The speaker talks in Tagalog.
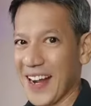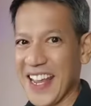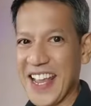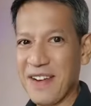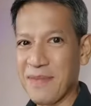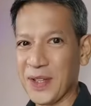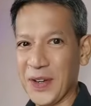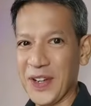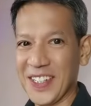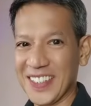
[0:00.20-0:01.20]
pakinggan mo
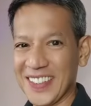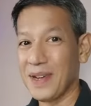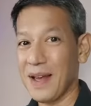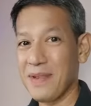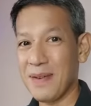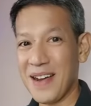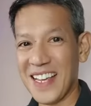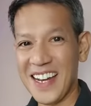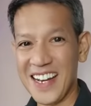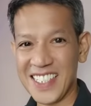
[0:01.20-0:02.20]
to. Marami ka
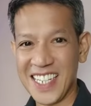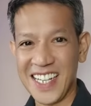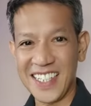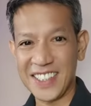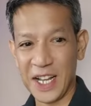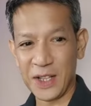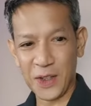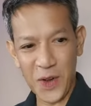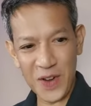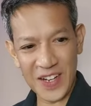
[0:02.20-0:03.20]
bang kilala sa
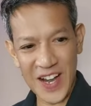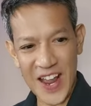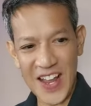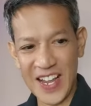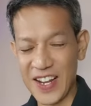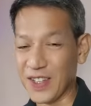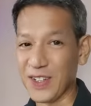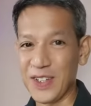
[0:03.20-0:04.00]
TikTok na ganito?